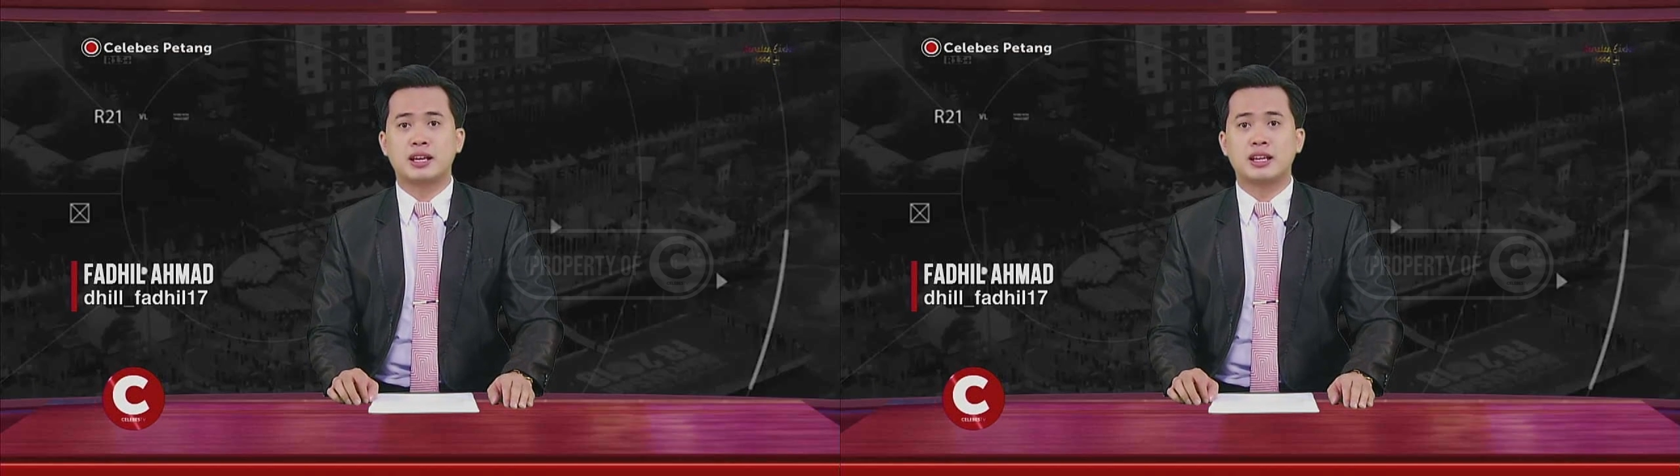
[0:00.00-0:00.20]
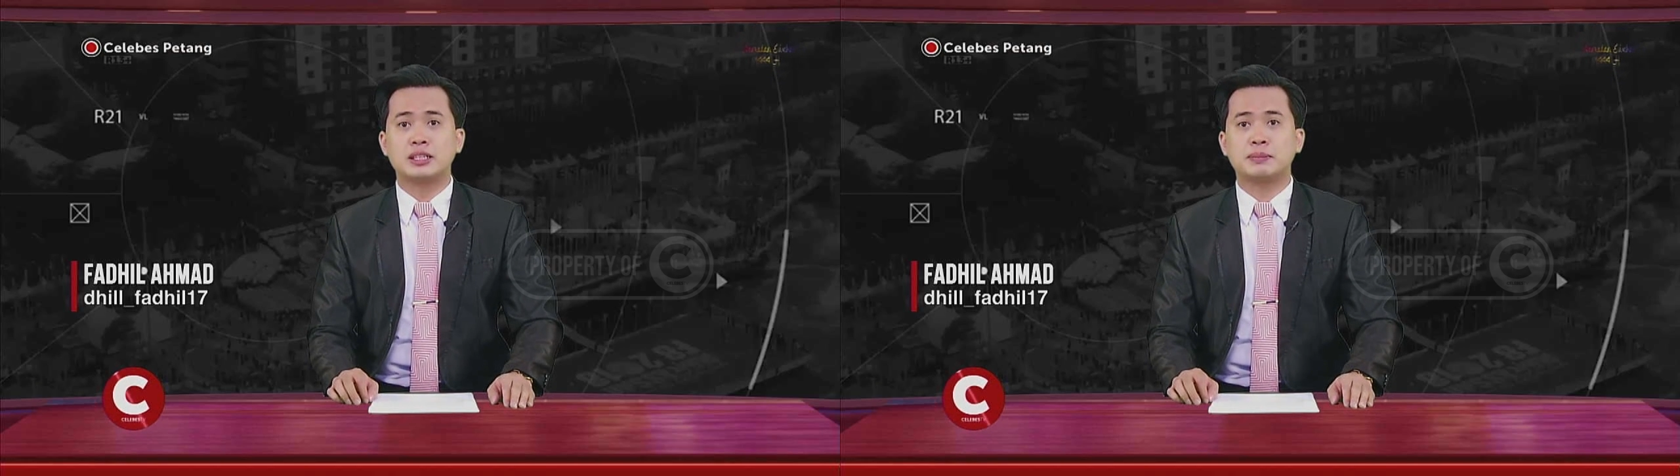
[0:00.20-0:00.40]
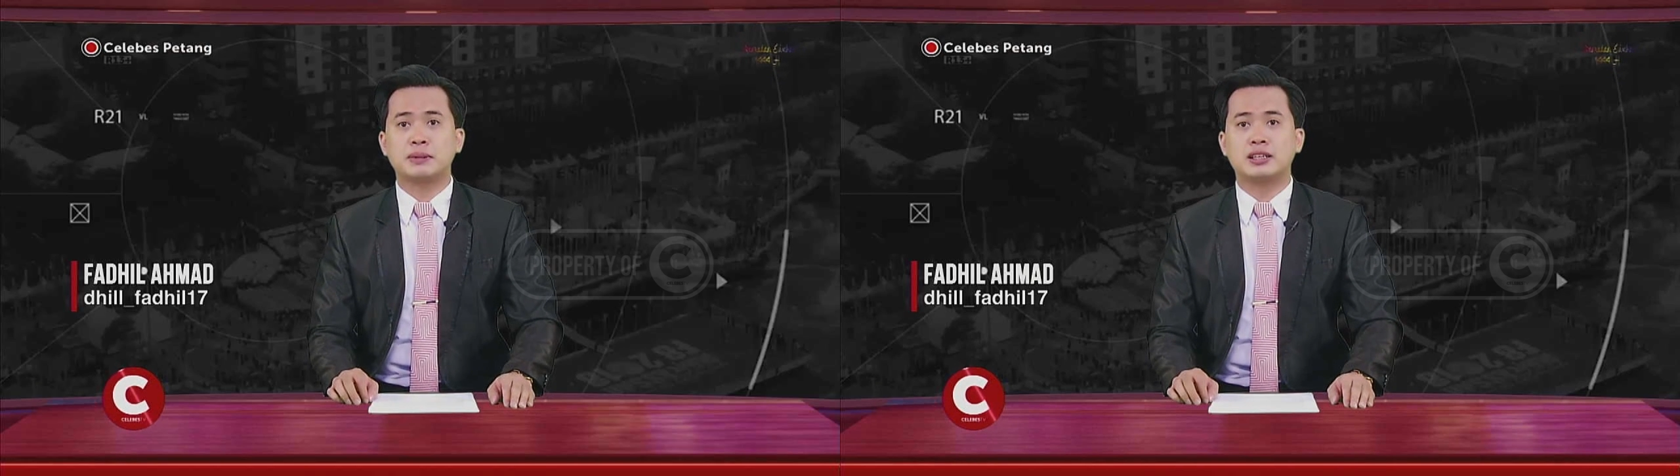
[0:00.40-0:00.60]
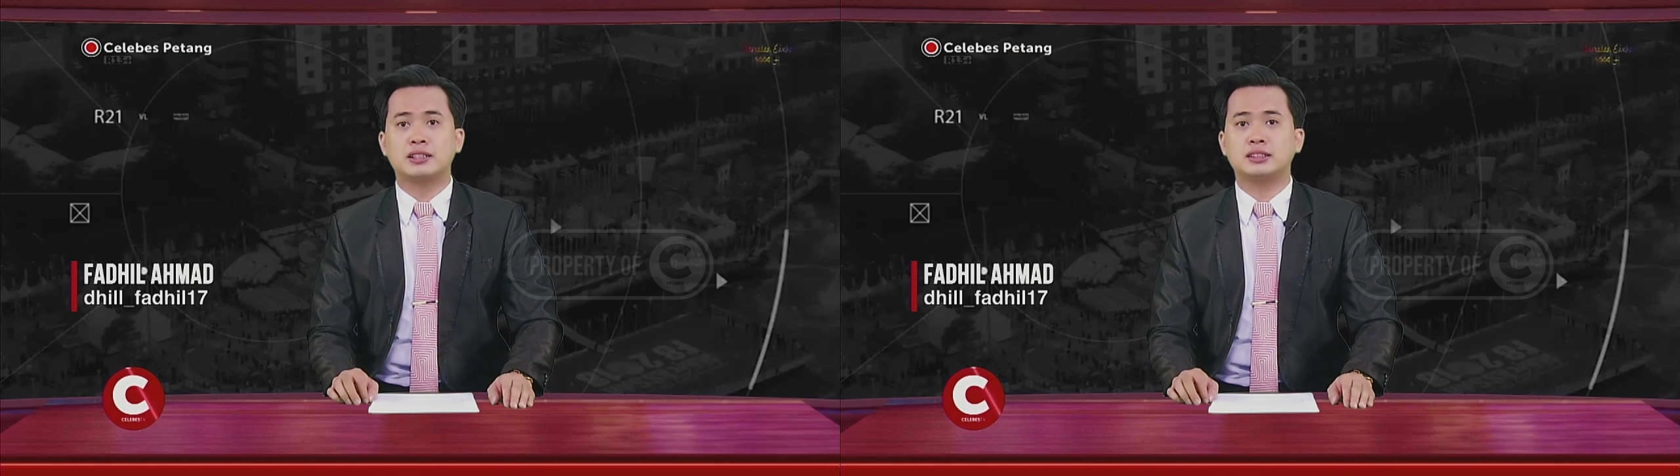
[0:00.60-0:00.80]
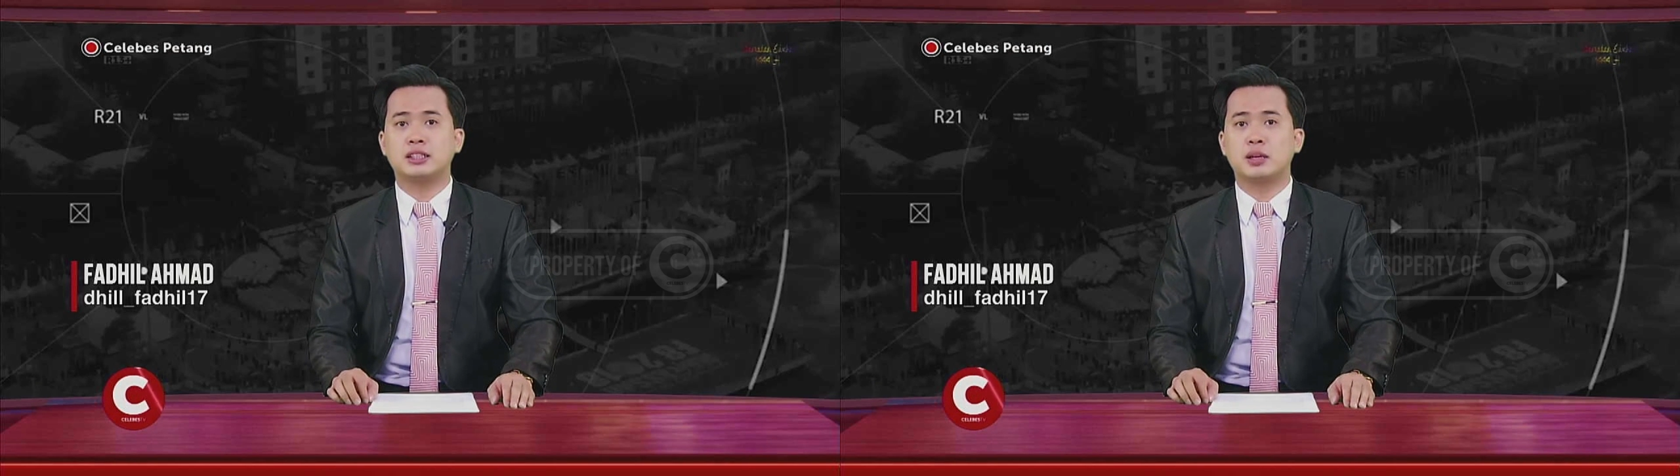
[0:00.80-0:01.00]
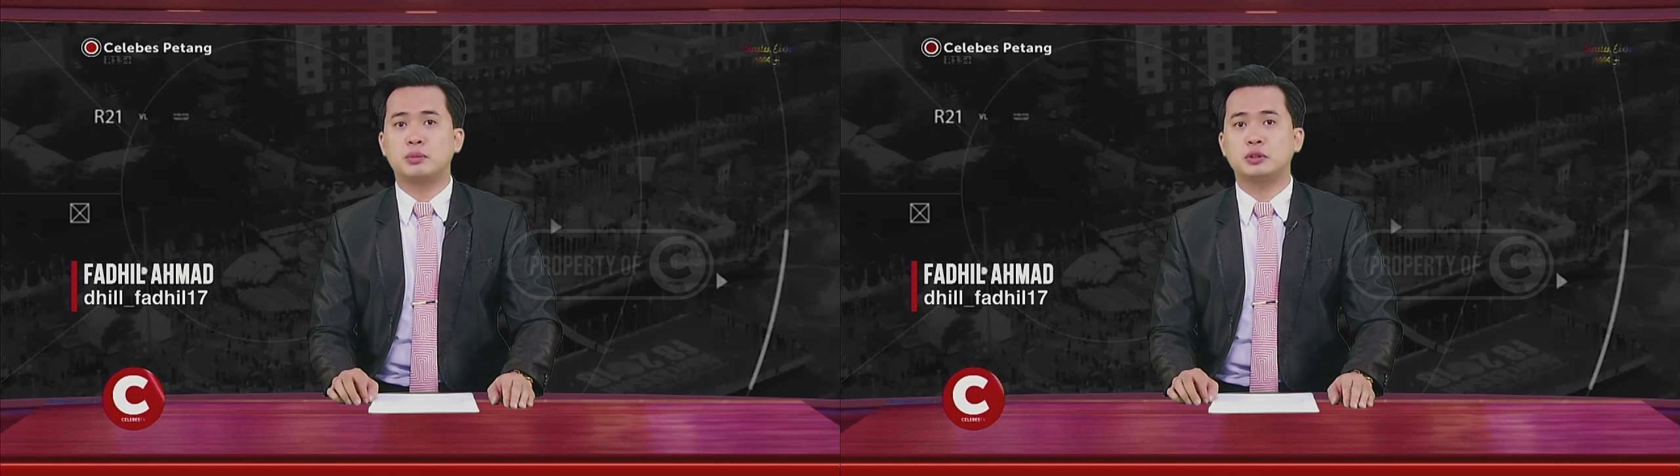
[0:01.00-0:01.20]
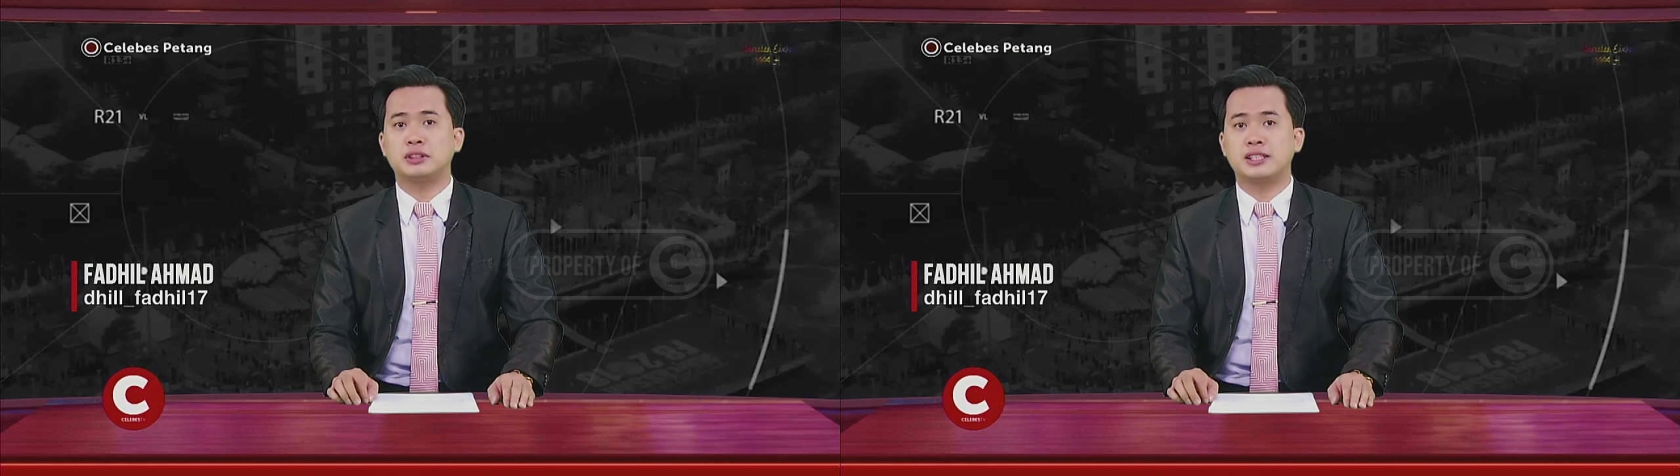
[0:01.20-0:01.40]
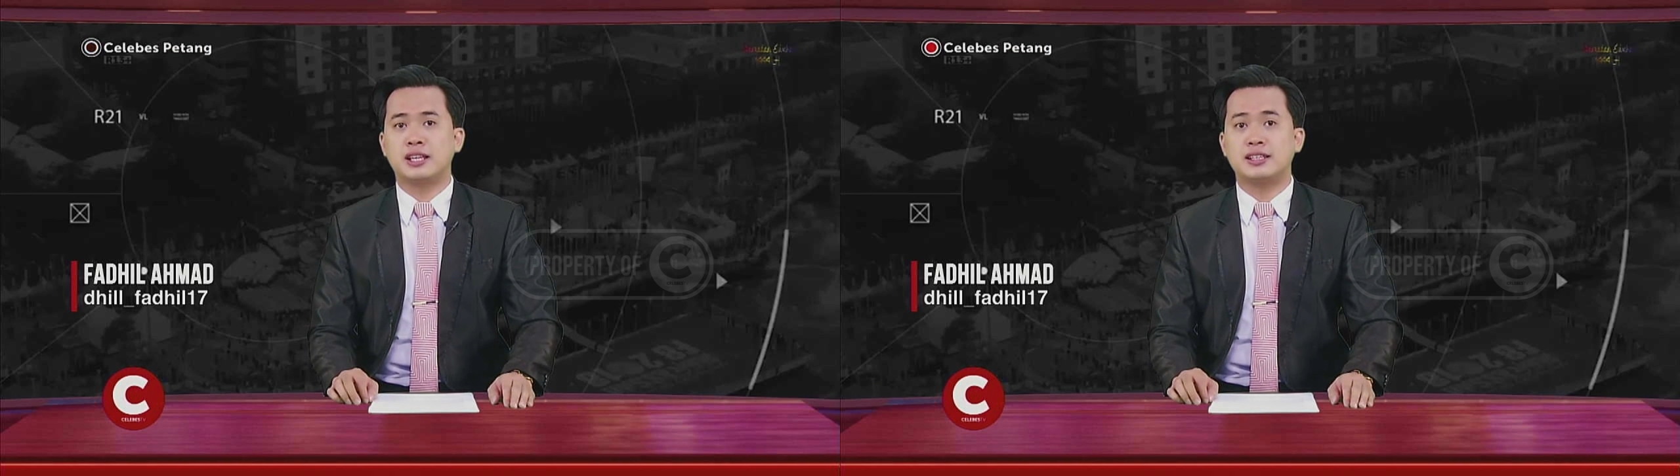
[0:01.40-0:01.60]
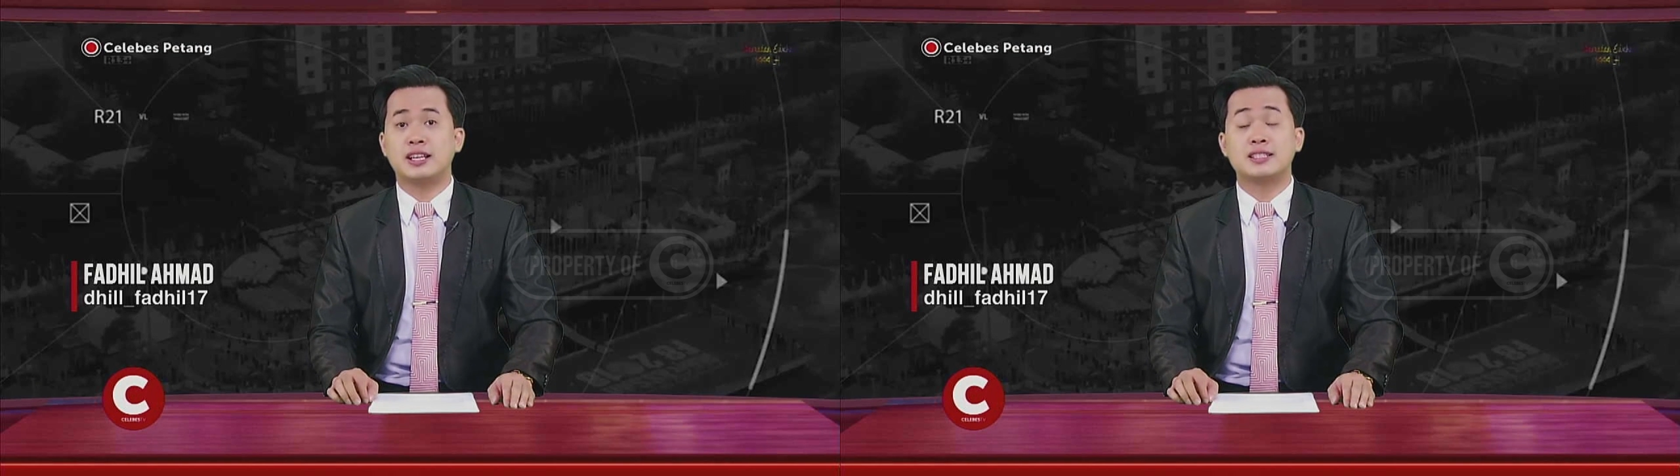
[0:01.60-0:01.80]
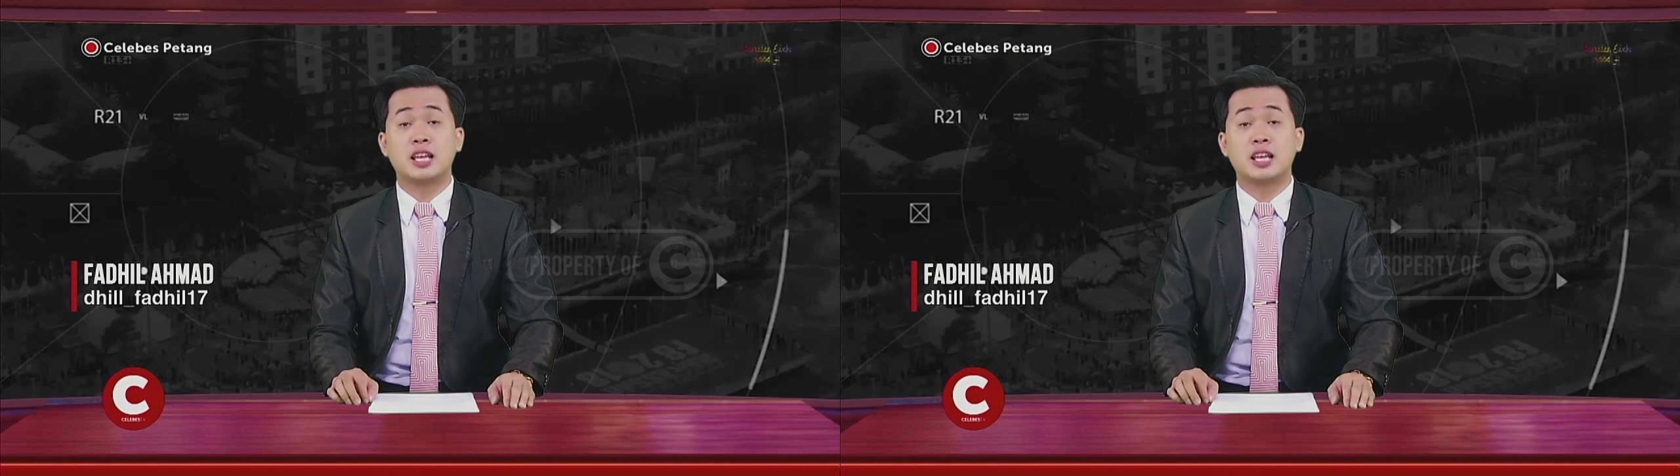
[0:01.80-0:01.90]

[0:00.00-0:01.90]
pekan ke-33 Liga 1.